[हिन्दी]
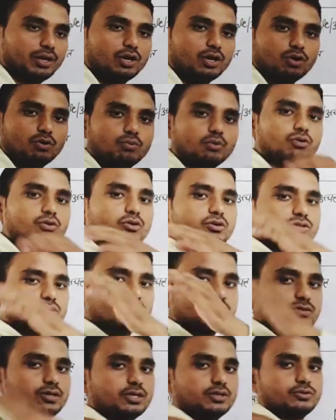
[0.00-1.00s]
है वो
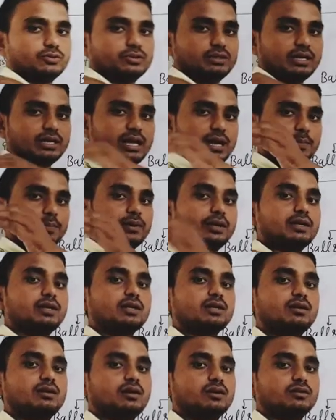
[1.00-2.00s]
कौन सा ज्वाइंट होता है यहाँ पे
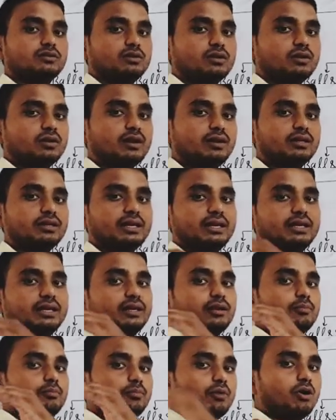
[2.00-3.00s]
कंधक खलिका
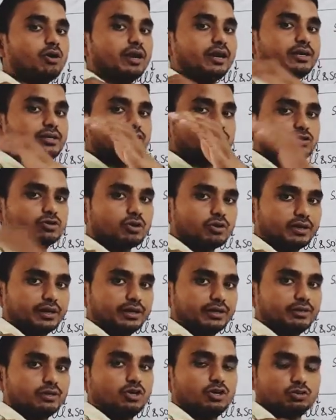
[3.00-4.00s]
यानी बॉल एंड
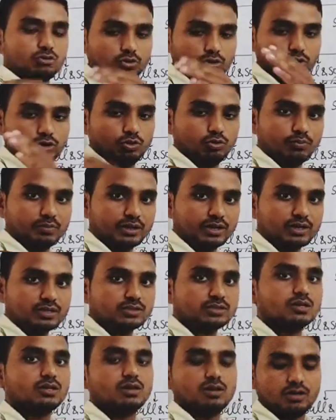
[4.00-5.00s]
सॉकेट तो
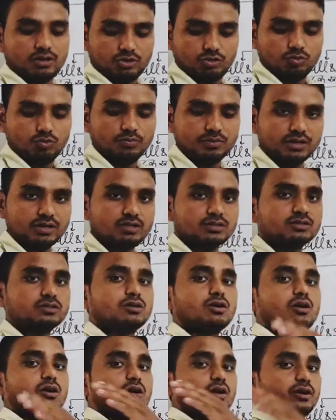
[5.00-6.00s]
ह्यूमरस
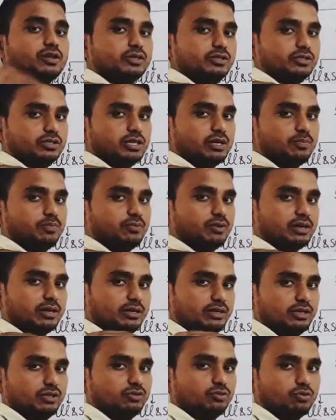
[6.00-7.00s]
ह्यूमरस और
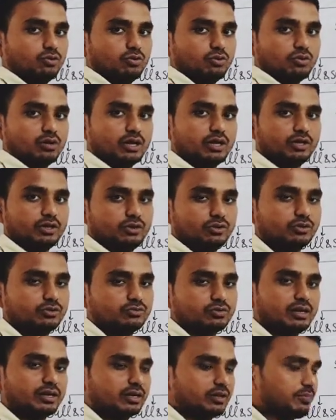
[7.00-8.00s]
स्केपुला इन दोनों हड्डियों के
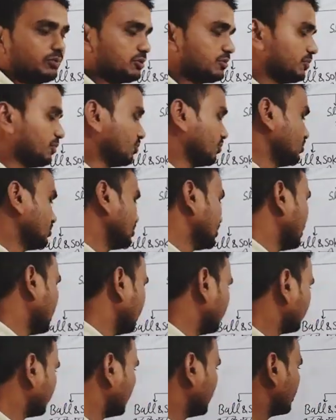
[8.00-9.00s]
ज्वाइंट के बीच में कौन सा
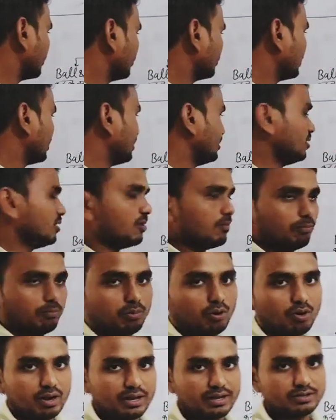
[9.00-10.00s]
ज्वाइंट होता है
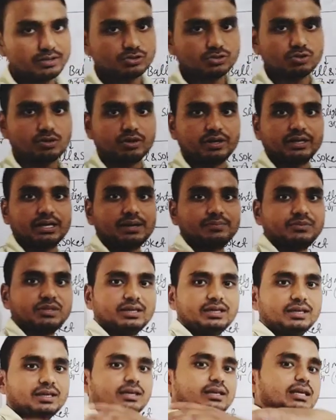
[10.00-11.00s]
बॉल एंड सॉकेट आप
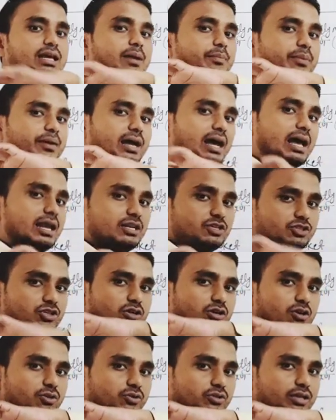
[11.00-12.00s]
देखिए यहाँ पे खाली
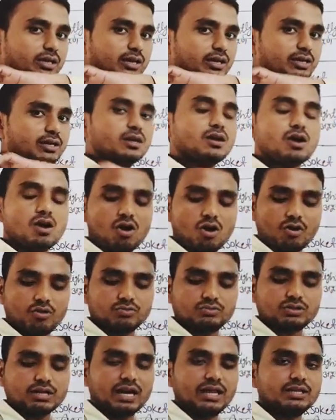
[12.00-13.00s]
जगह होता है
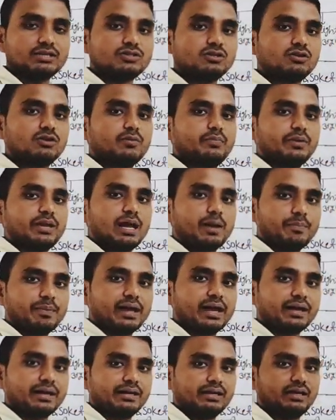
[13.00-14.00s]
और उस खाली जगह पे यहाँ
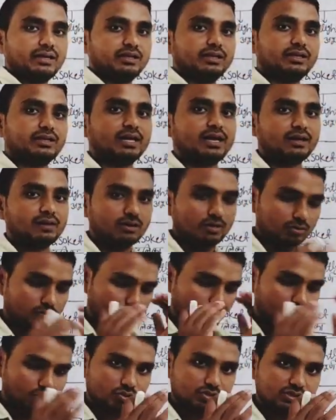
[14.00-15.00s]
पे आके हड्डी आकर
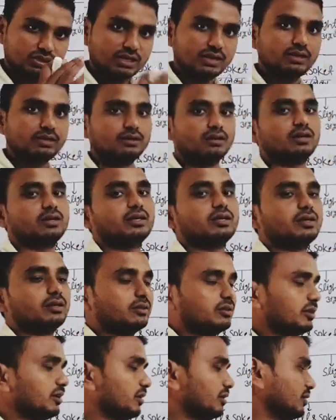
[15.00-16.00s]
गोल सा लगी
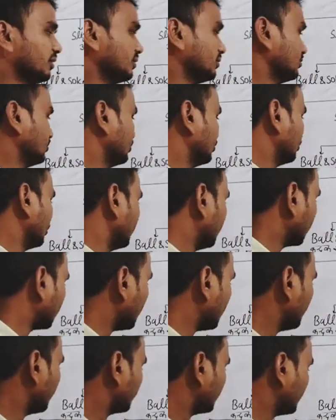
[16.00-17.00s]
रहती है तो ये
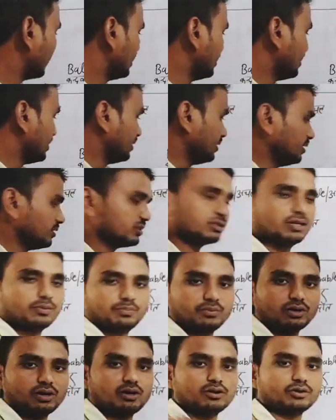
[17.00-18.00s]
कहाँ होता है
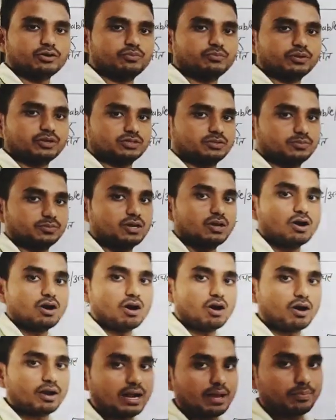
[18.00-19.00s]
स्केपलो और ह्यूमरस में
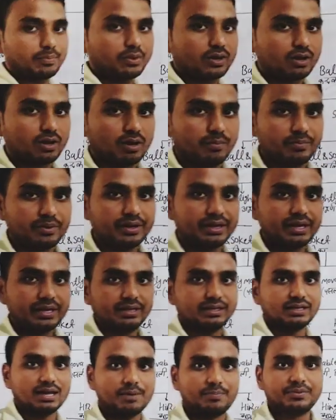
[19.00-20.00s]
और आपके कमर
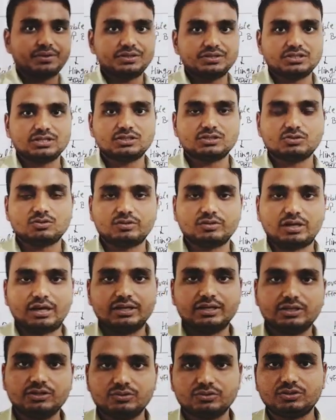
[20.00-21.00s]
यानी यहाँ पे नीचे जो
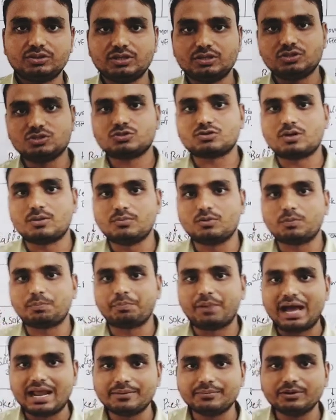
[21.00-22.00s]
हड्डी होती है जिसको हम
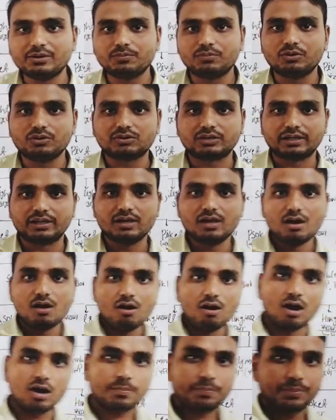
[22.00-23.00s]
लोग पैल्विक बोलते हैं
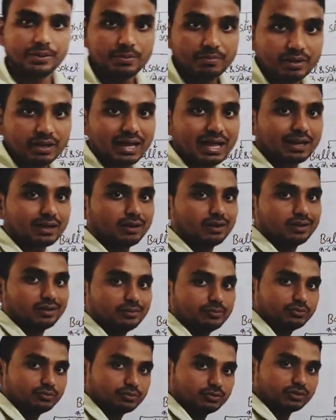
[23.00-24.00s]
और फीमर आकर
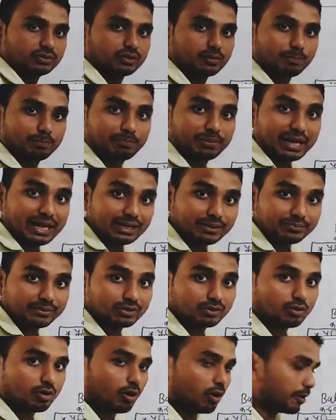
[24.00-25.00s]
हड्डी भी जुड़ी होती है
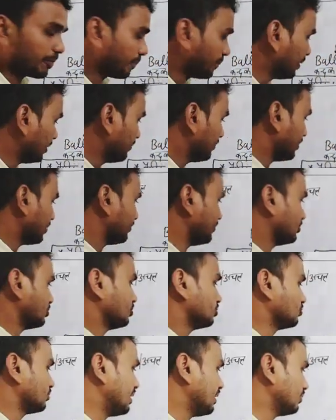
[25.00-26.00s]
पैल्विक और फीमर में
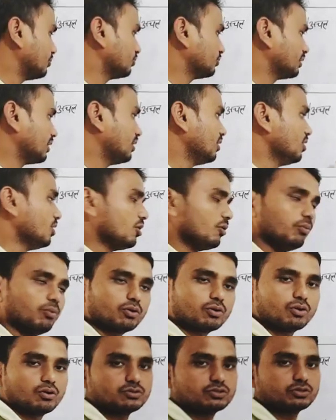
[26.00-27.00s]
जो ज्वाइंट होता है
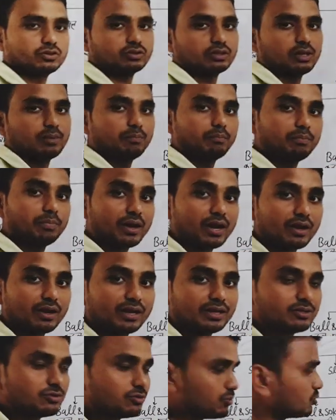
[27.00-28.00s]
वो कौन सा होता है
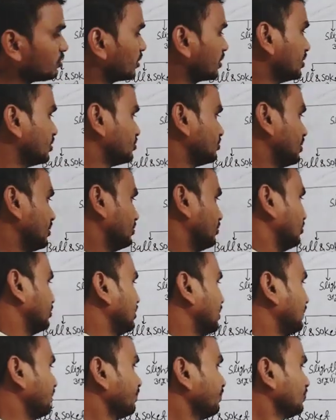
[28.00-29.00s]
बॉल एंड सॉकेट ज्वाइंट
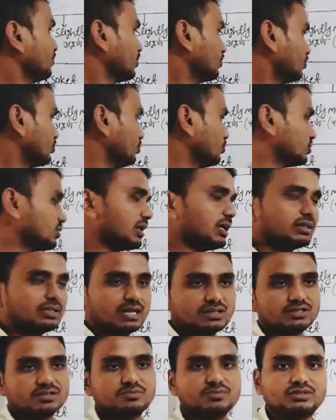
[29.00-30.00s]
होता है दूसरा
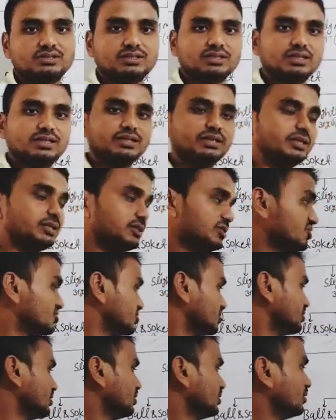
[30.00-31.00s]
ध्यान समझिएगा
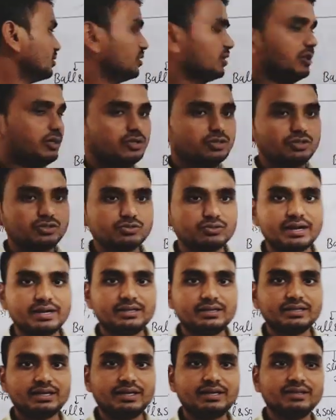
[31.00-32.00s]
हिंज हिंज
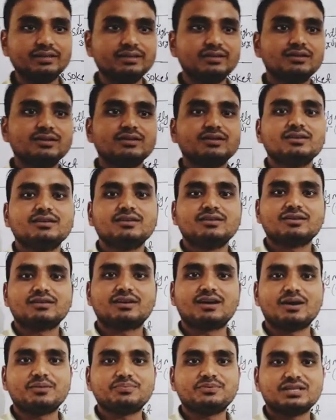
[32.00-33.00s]
ज्वाइंट यानी
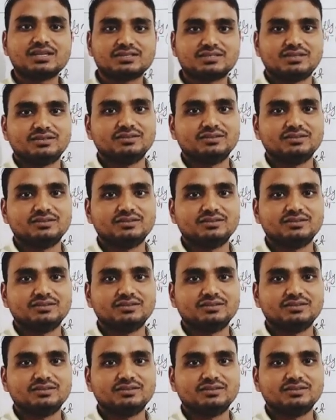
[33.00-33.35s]
कब्जा